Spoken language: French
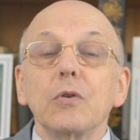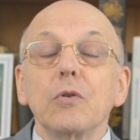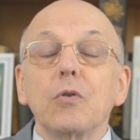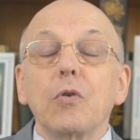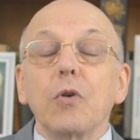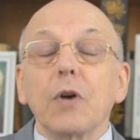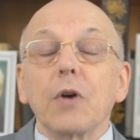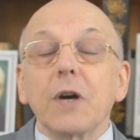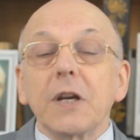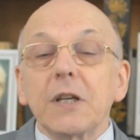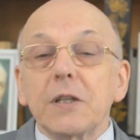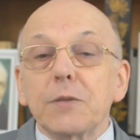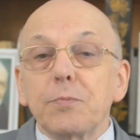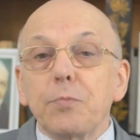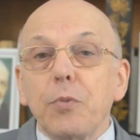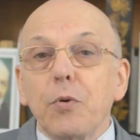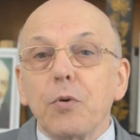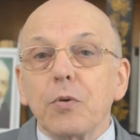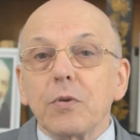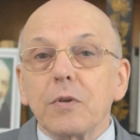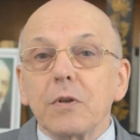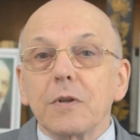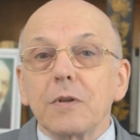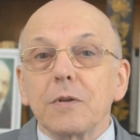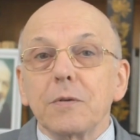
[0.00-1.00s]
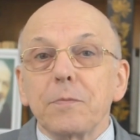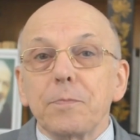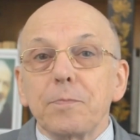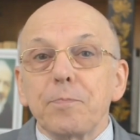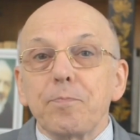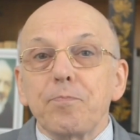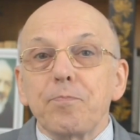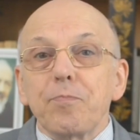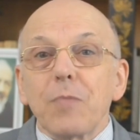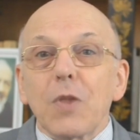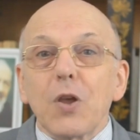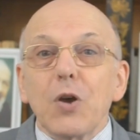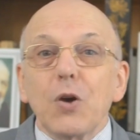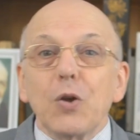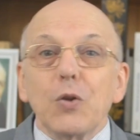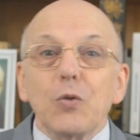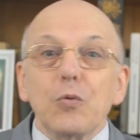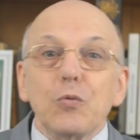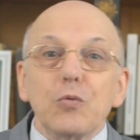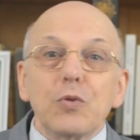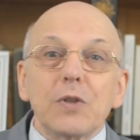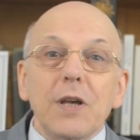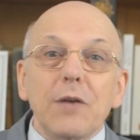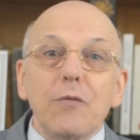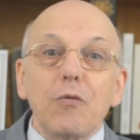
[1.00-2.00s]
correspondre.
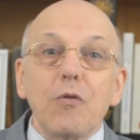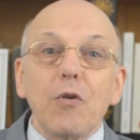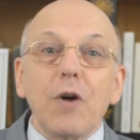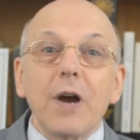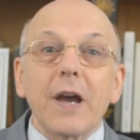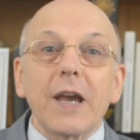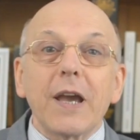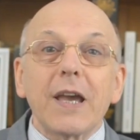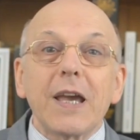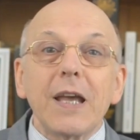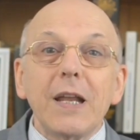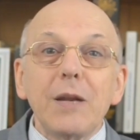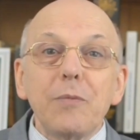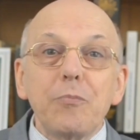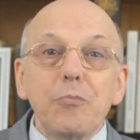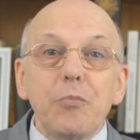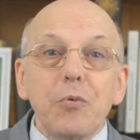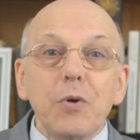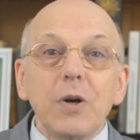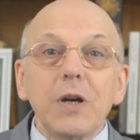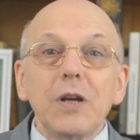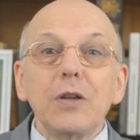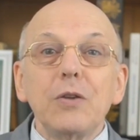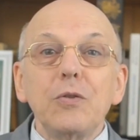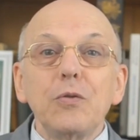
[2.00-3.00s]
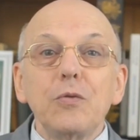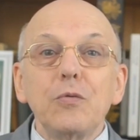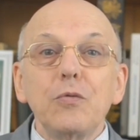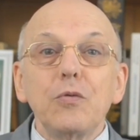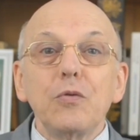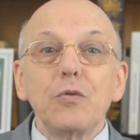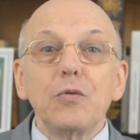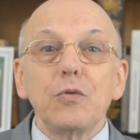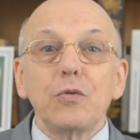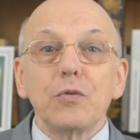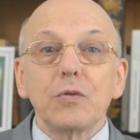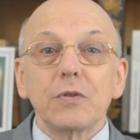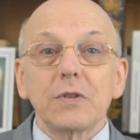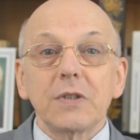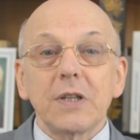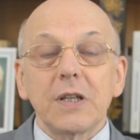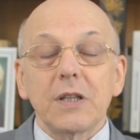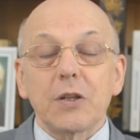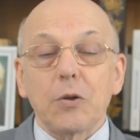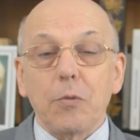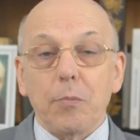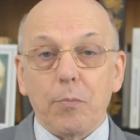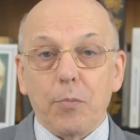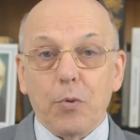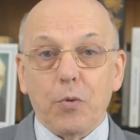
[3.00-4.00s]
Nous savons à quel point nous voulons
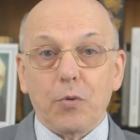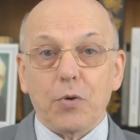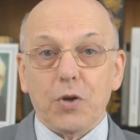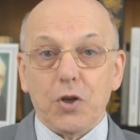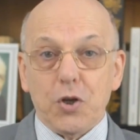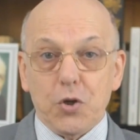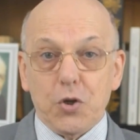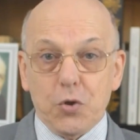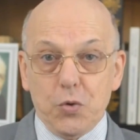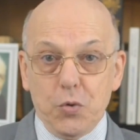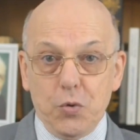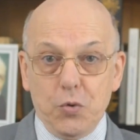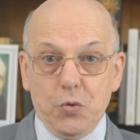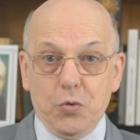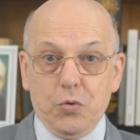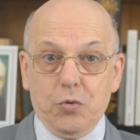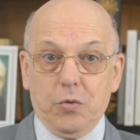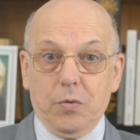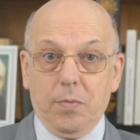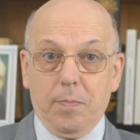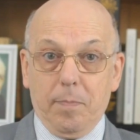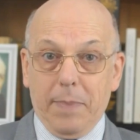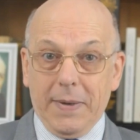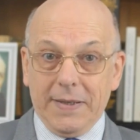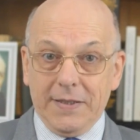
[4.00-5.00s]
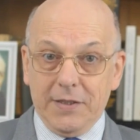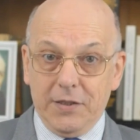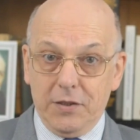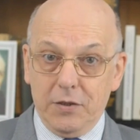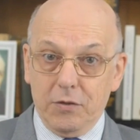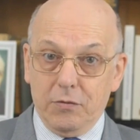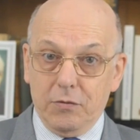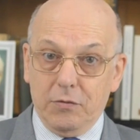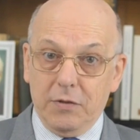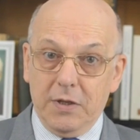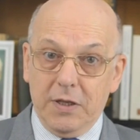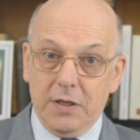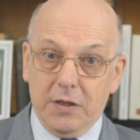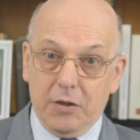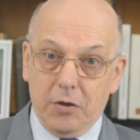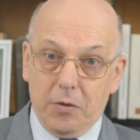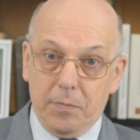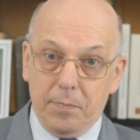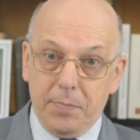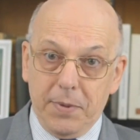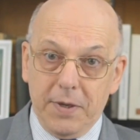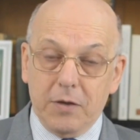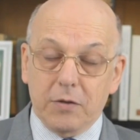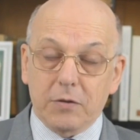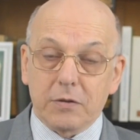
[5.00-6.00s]
être bons et justes, patients et
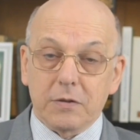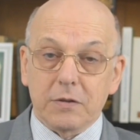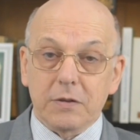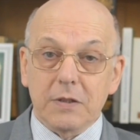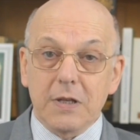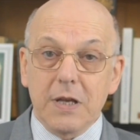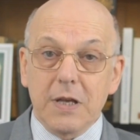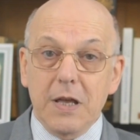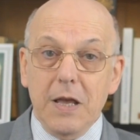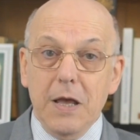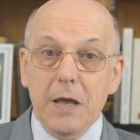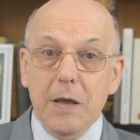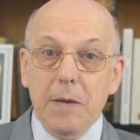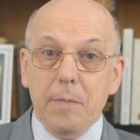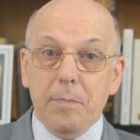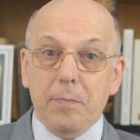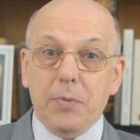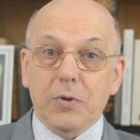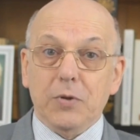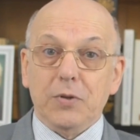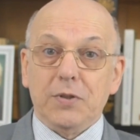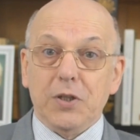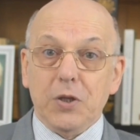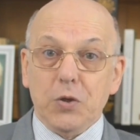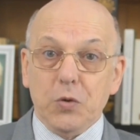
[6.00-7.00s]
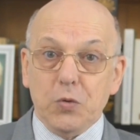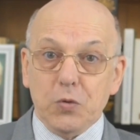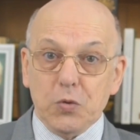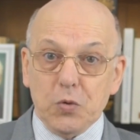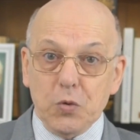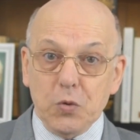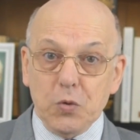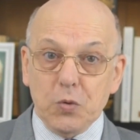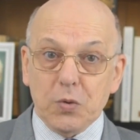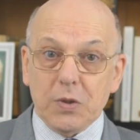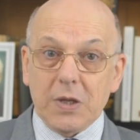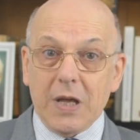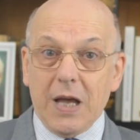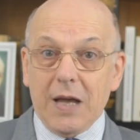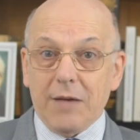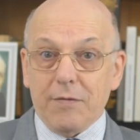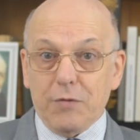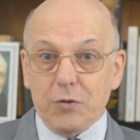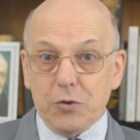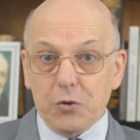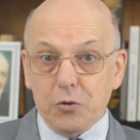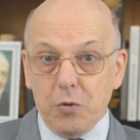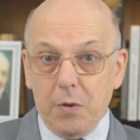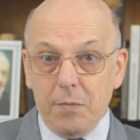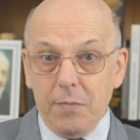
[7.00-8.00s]
tempérants, penser aux autres
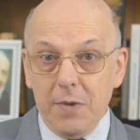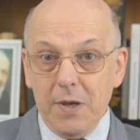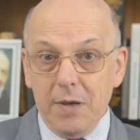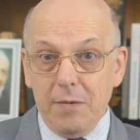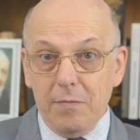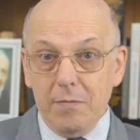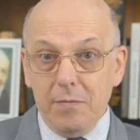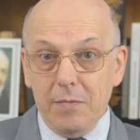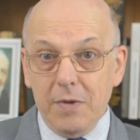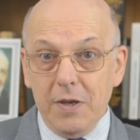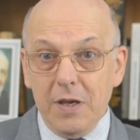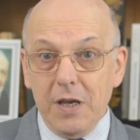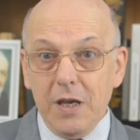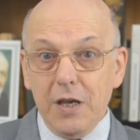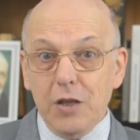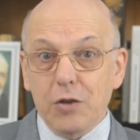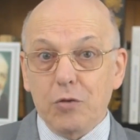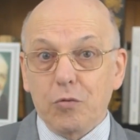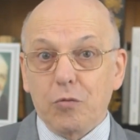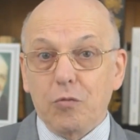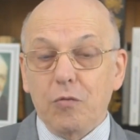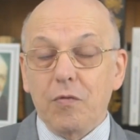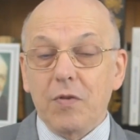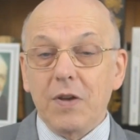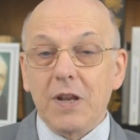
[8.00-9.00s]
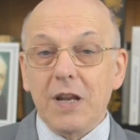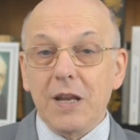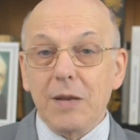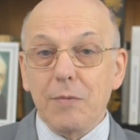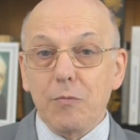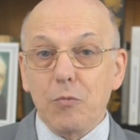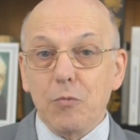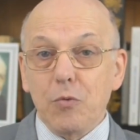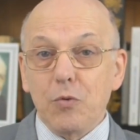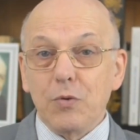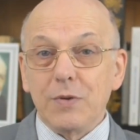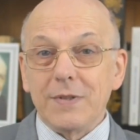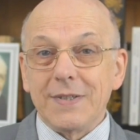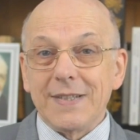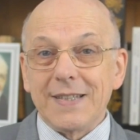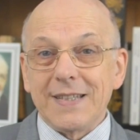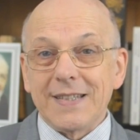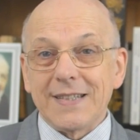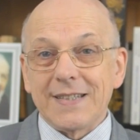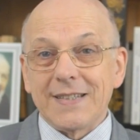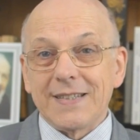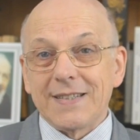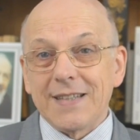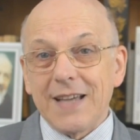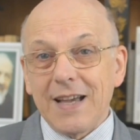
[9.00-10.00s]
avant soi-même et trouver les mots
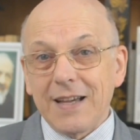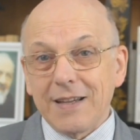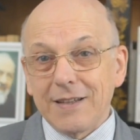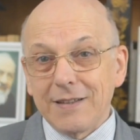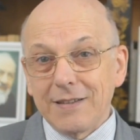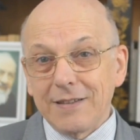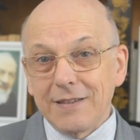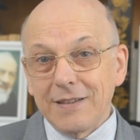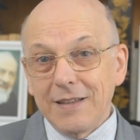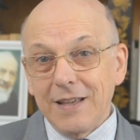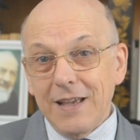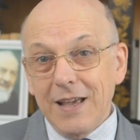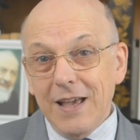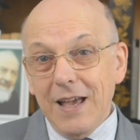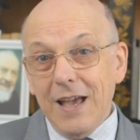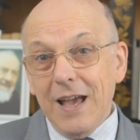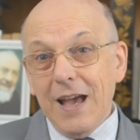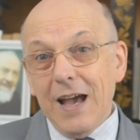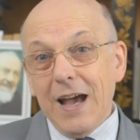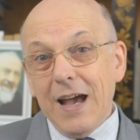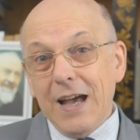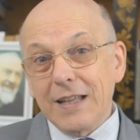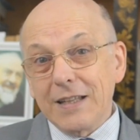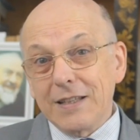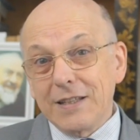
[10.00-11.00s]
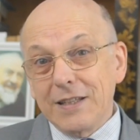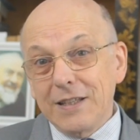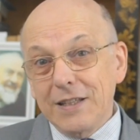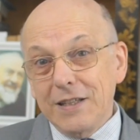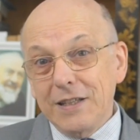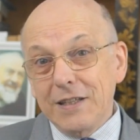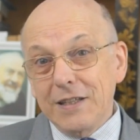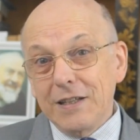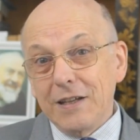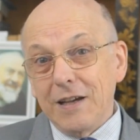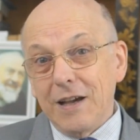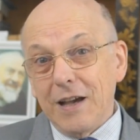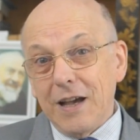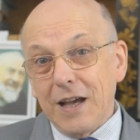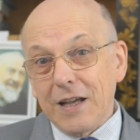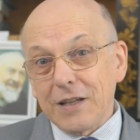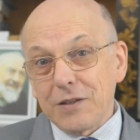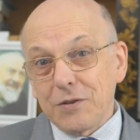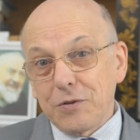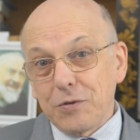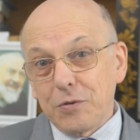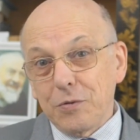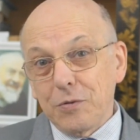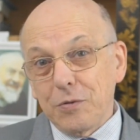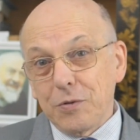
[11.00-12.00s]
exacts à dire à
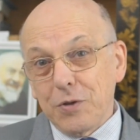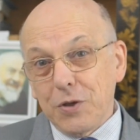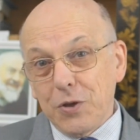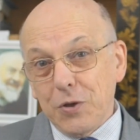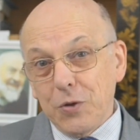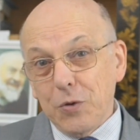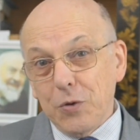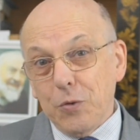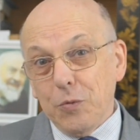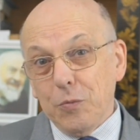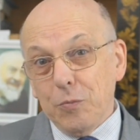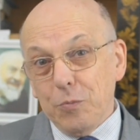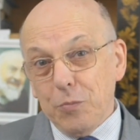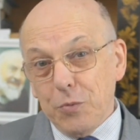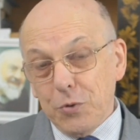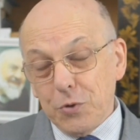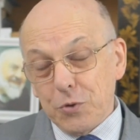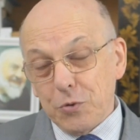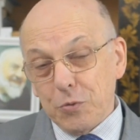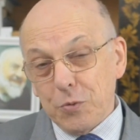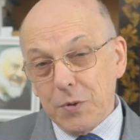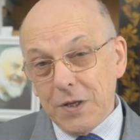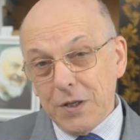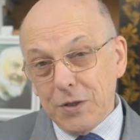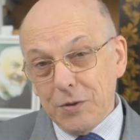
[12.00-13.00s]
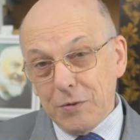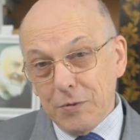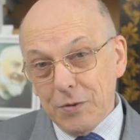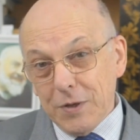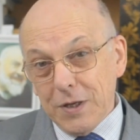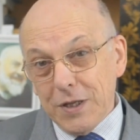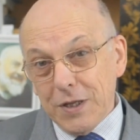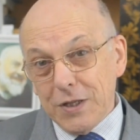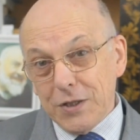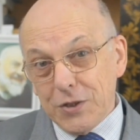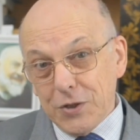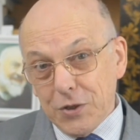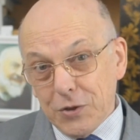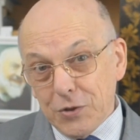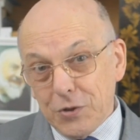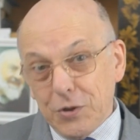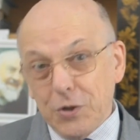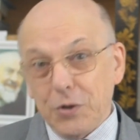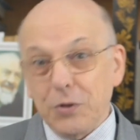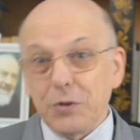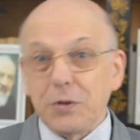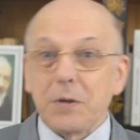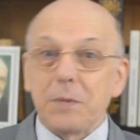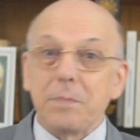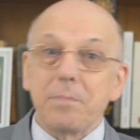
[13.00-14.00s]
ceux qui ont besoin de les
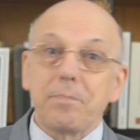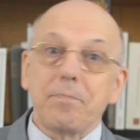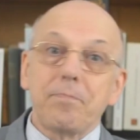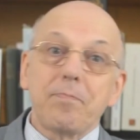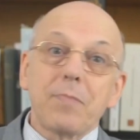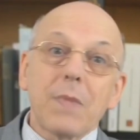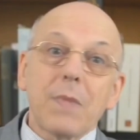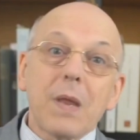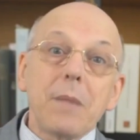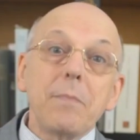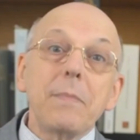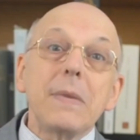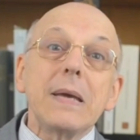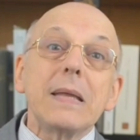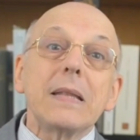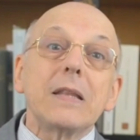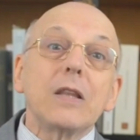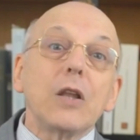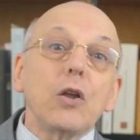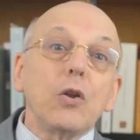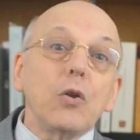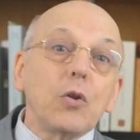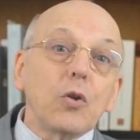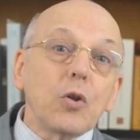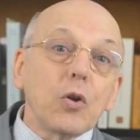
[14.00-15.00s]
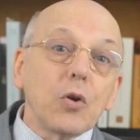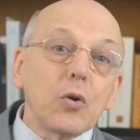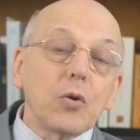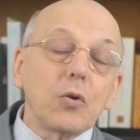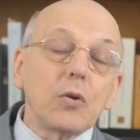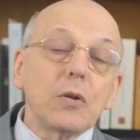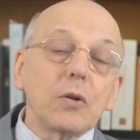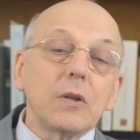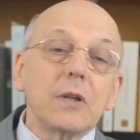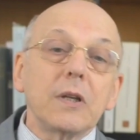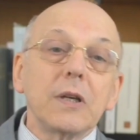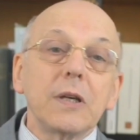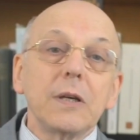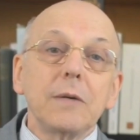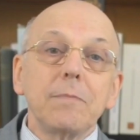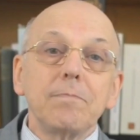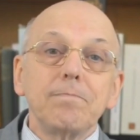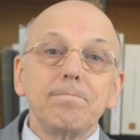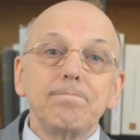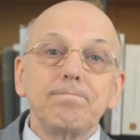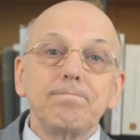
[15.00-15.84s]
entendre. Mais d'un autre côté,